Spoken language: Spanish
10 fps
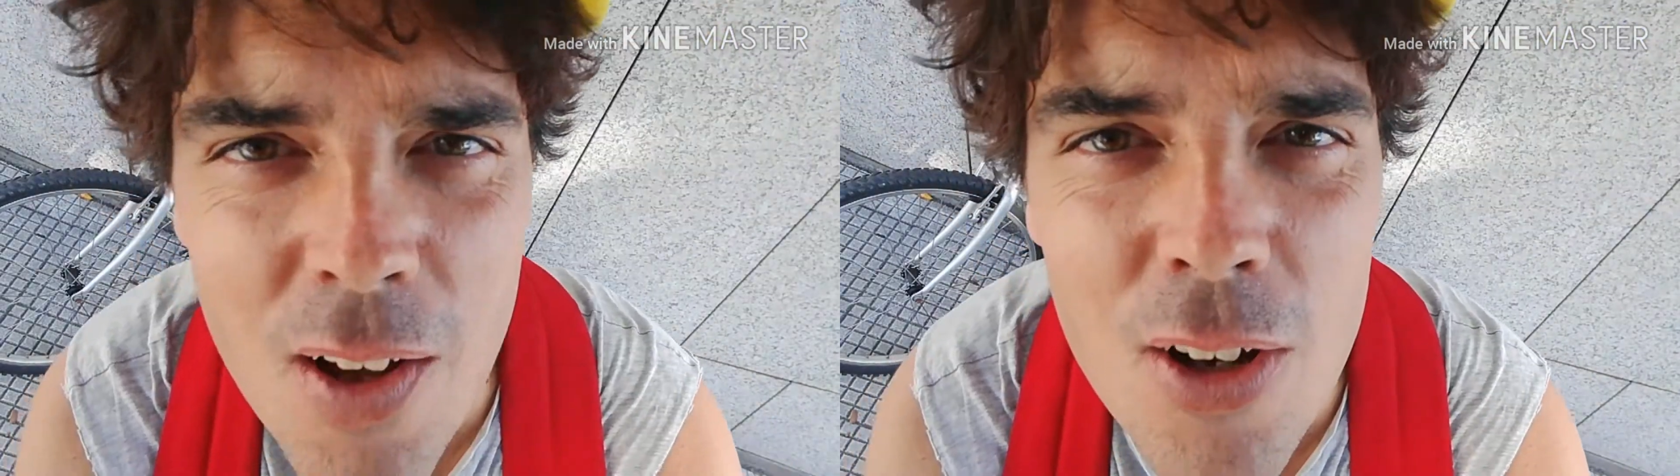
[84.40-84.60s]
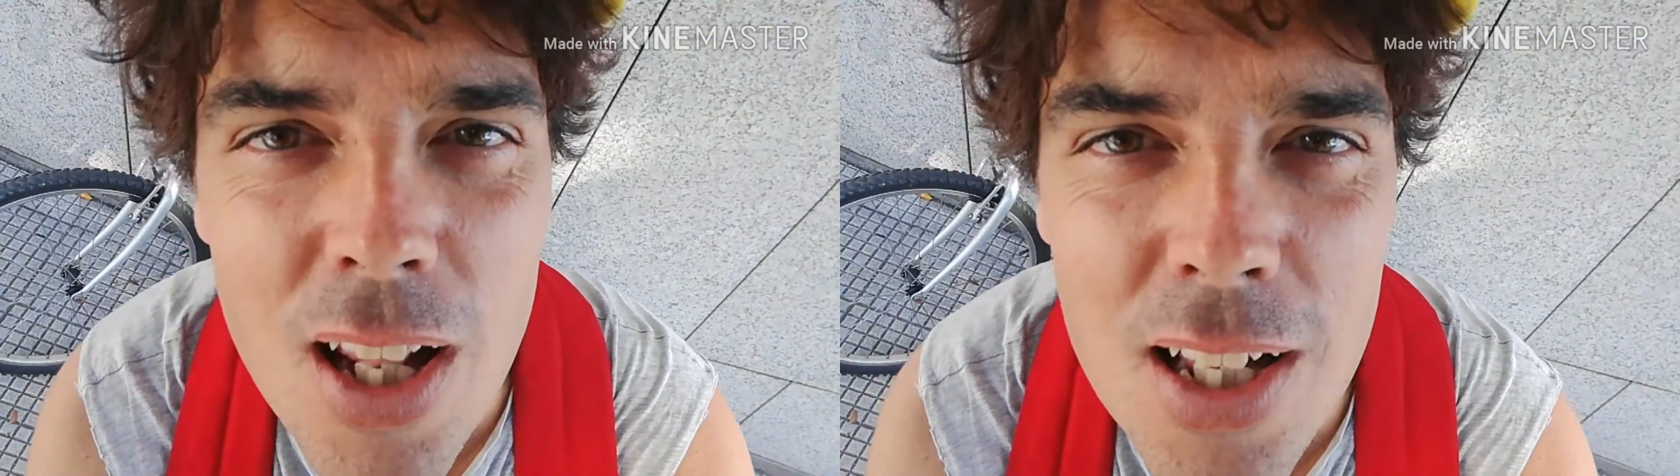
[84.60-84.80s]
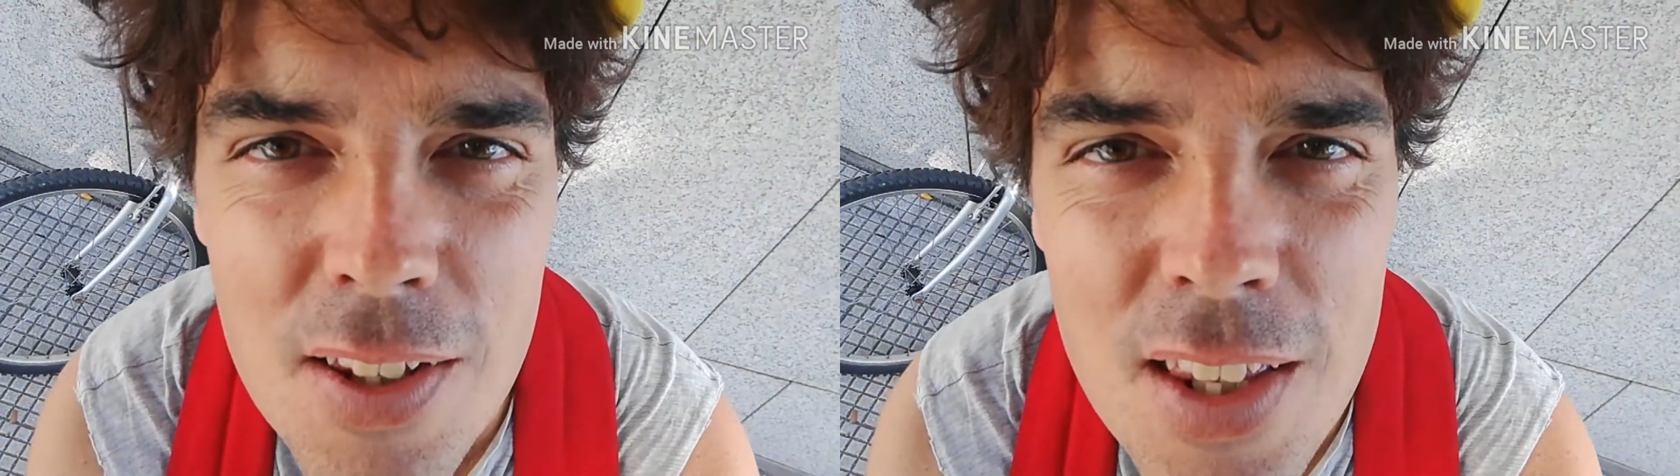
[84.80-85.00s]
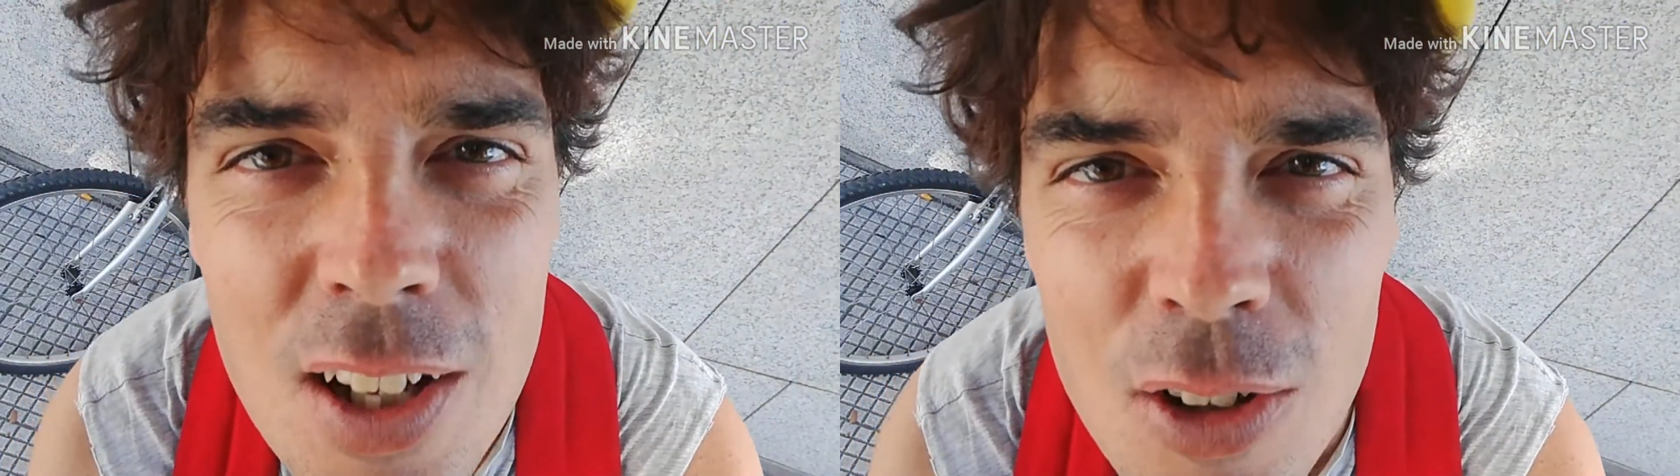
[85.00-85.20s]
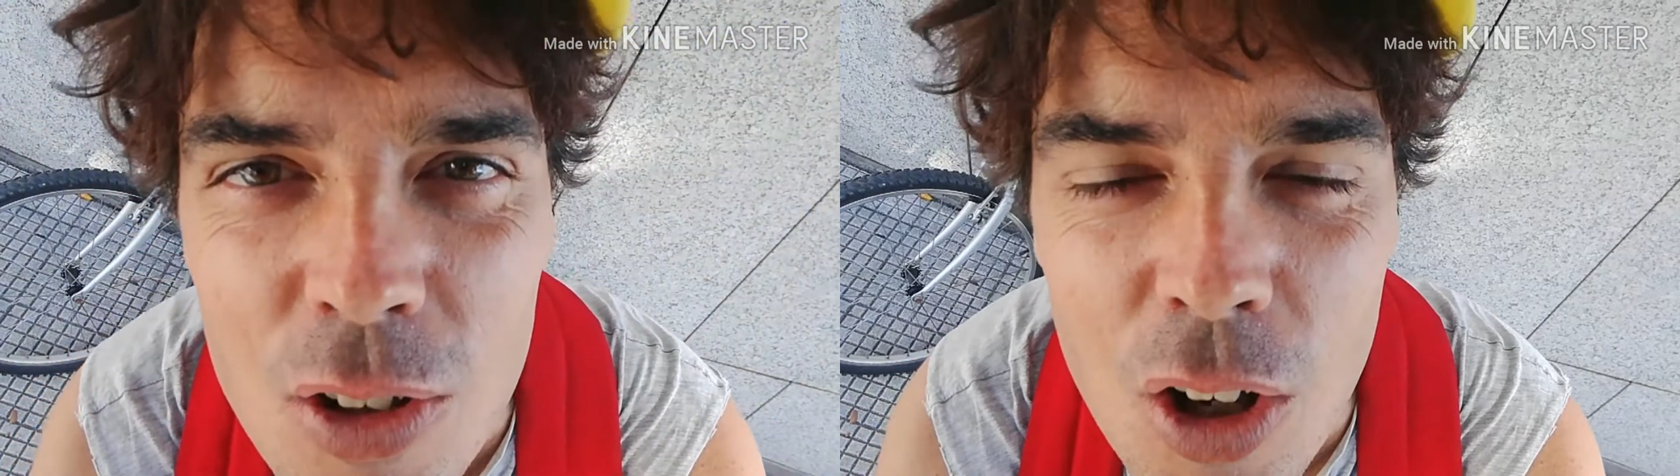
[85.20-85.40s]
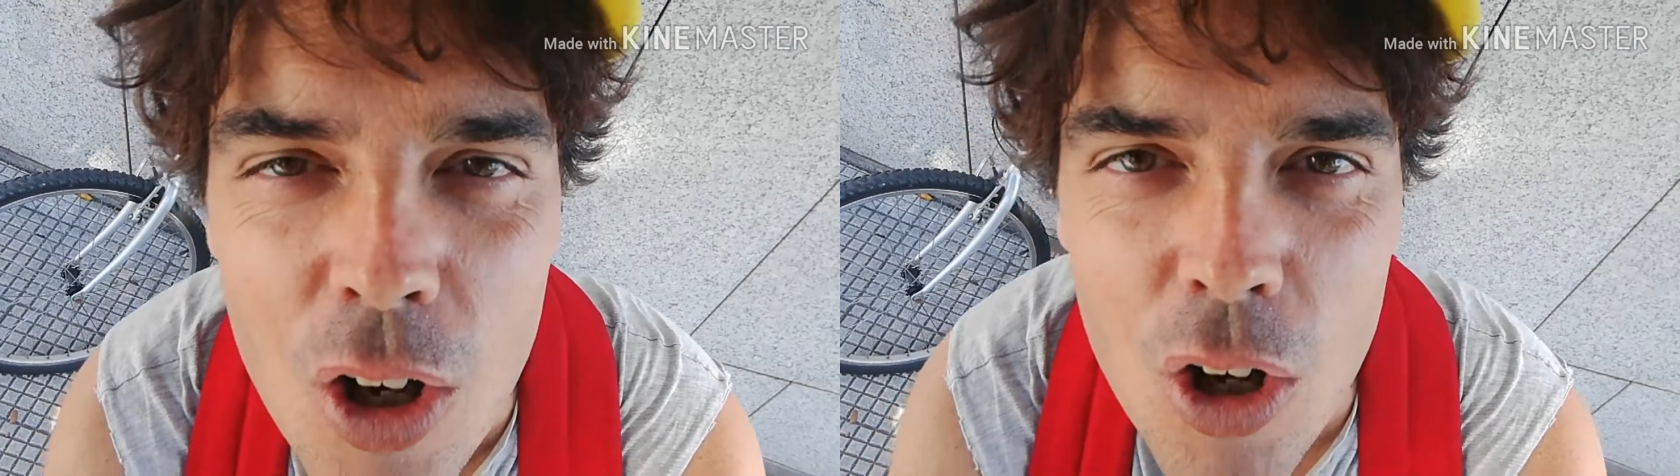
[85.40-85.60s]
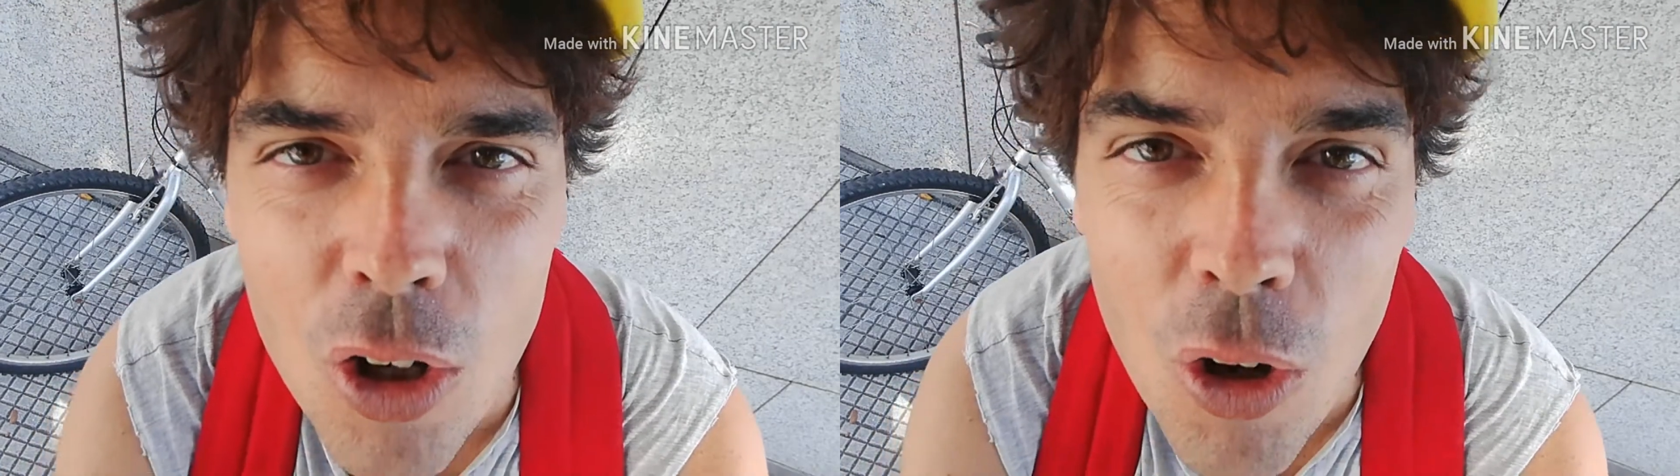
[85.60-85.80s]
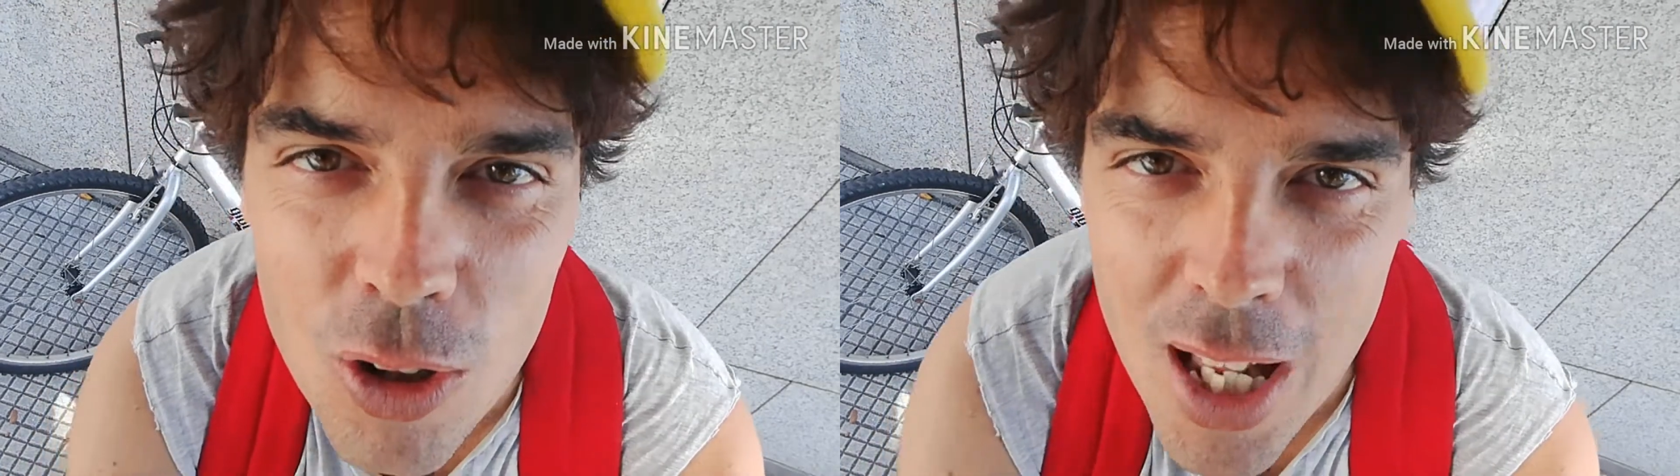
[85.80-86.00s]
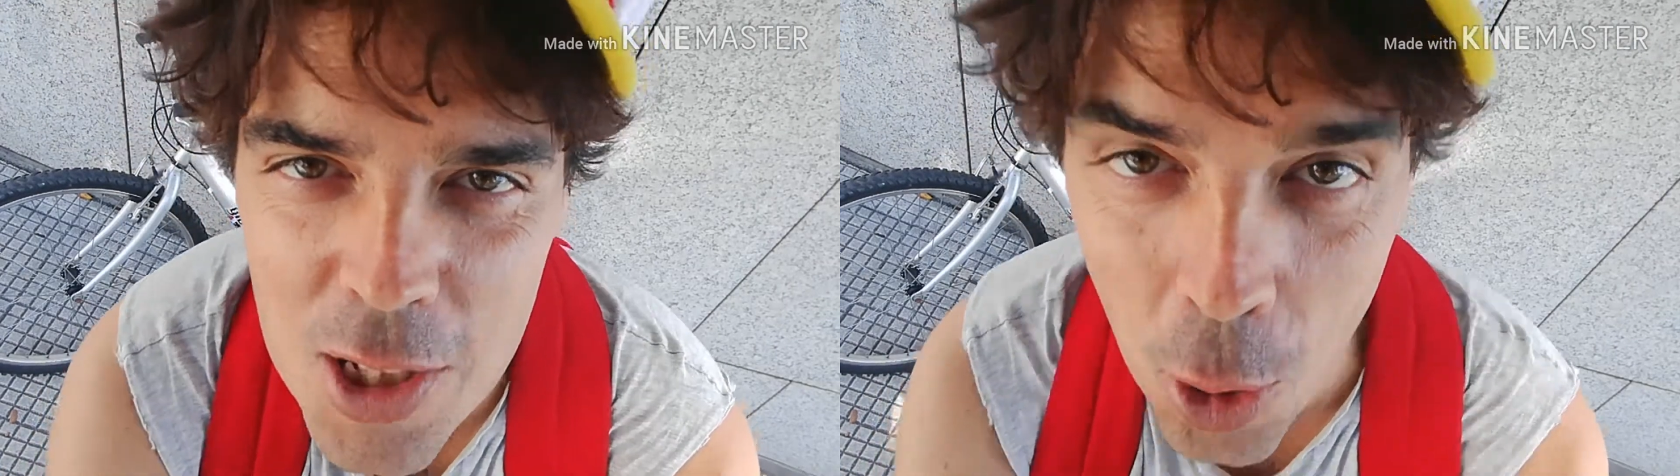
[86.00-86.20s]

hoy a las 5 con la chum.